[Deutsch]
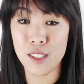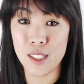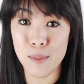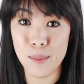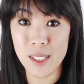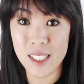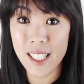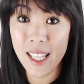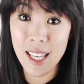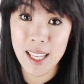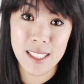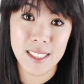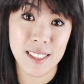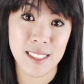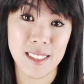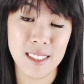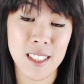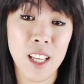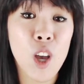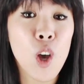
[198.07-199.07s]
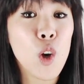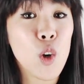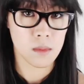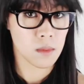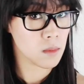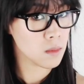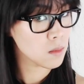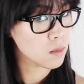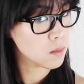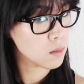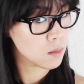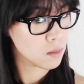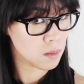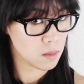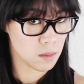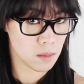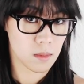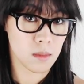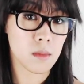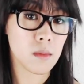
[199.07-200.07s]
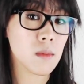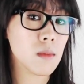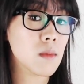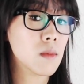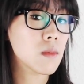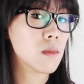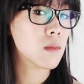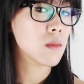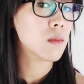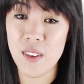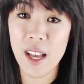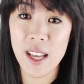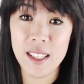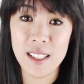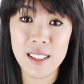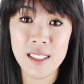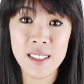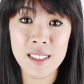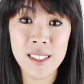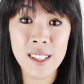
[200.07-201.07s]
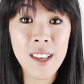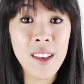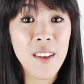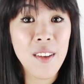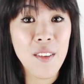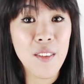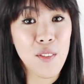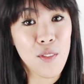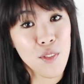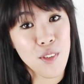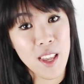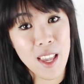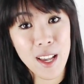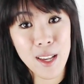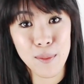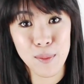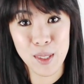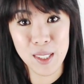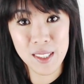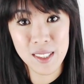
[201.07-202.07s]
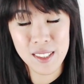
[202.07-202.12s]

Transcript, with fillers: nämlich erstens Kompetenz und zweitens Wärme,